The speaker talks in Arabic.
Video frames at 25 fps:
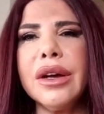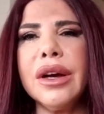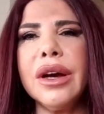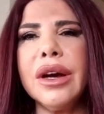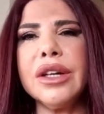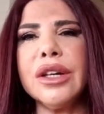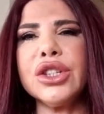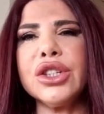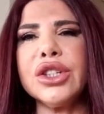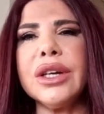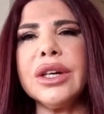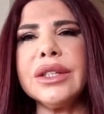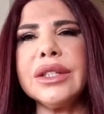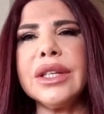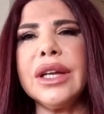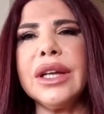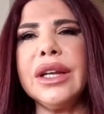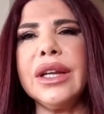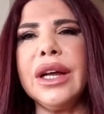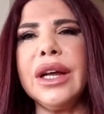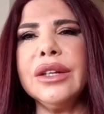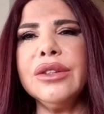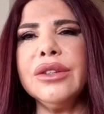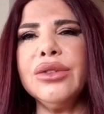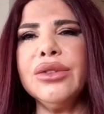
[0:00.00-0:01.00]
اشخاص
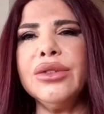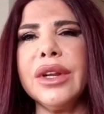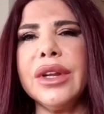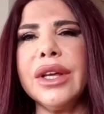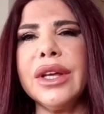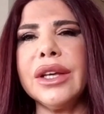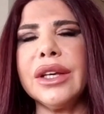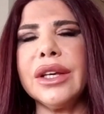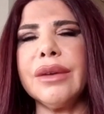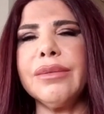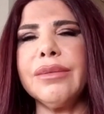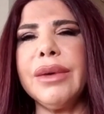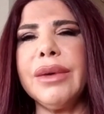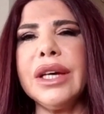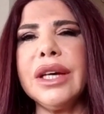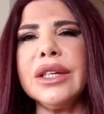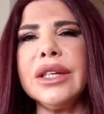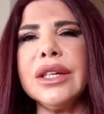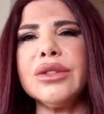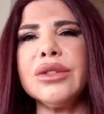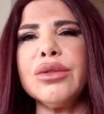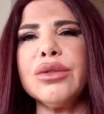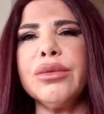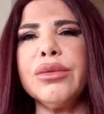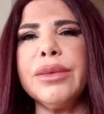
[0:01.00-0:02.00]
اللي عندهم هيك
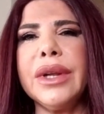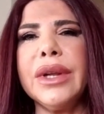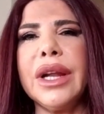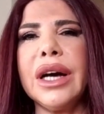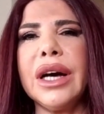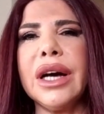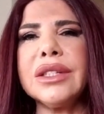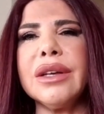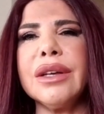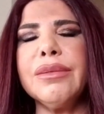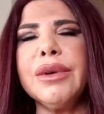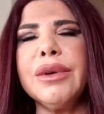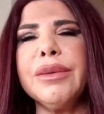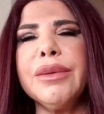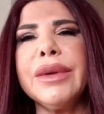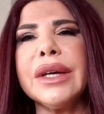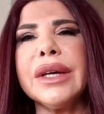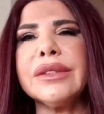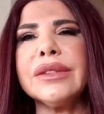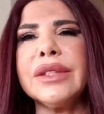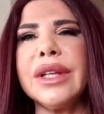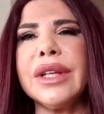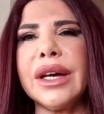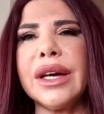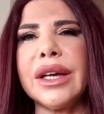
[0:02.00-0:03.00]
بحسوا بالعظمه من
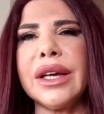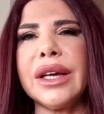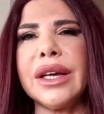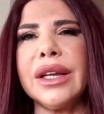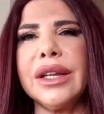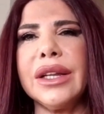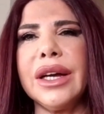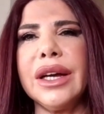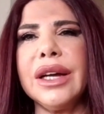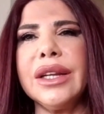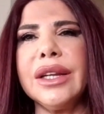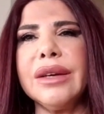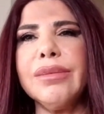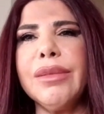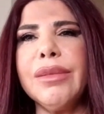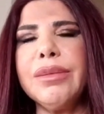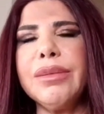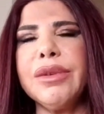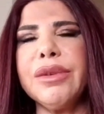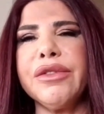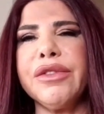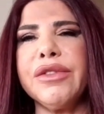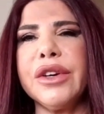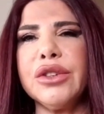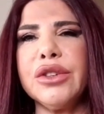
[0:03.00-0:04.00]
الداخل يعني ما
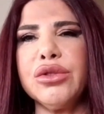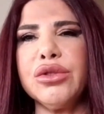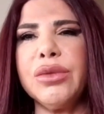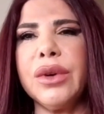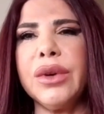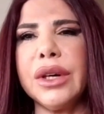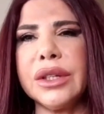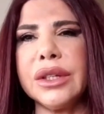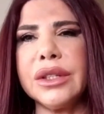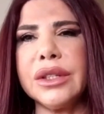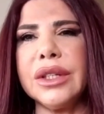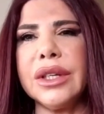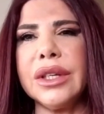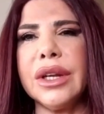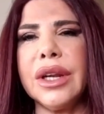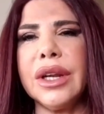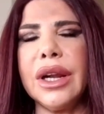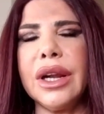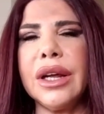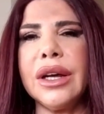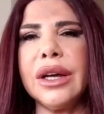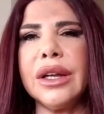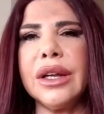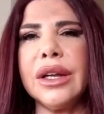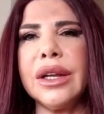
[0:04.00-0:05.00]
بيفرجوها كثير
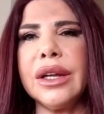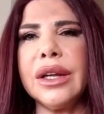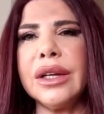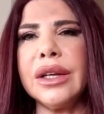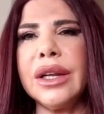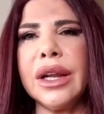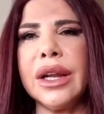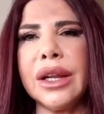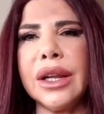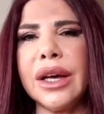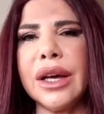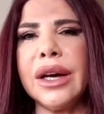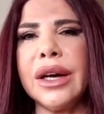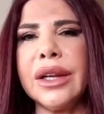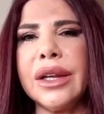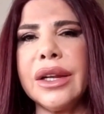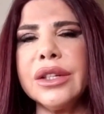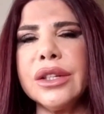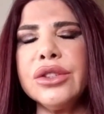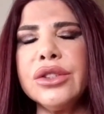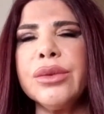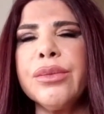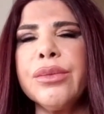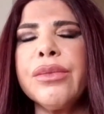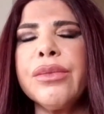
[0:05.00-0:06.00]
آه، الى الخارج